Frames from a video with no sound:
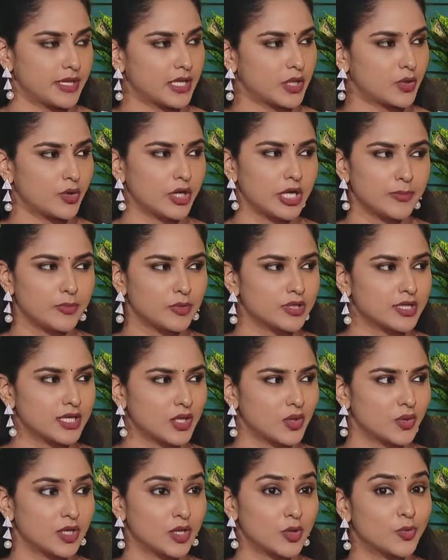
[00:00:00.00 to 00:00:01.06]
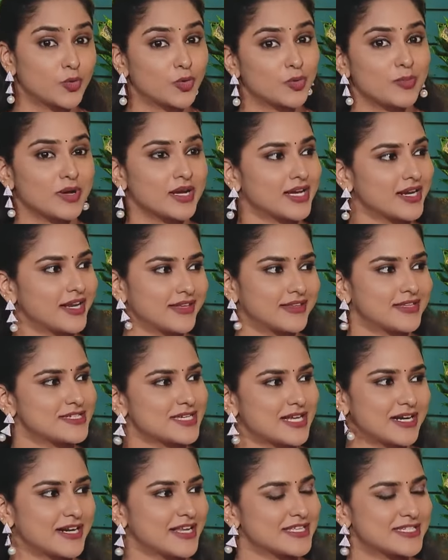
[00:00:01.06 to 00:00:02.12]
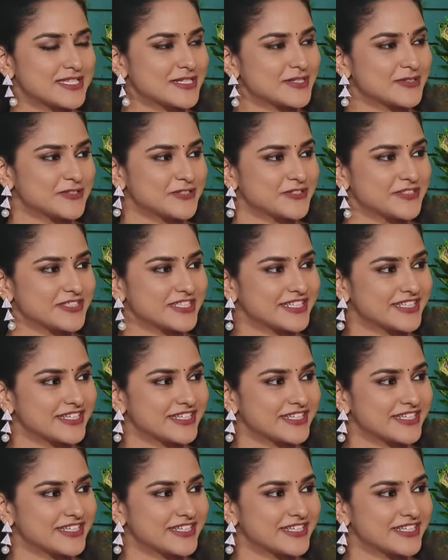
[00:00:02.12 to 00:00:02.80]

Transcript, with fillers: మరి రోటీ పుల్కాలోకి కుర్మా కర్రీ అయితే చాలా టేస్టీగా ఉంటుంది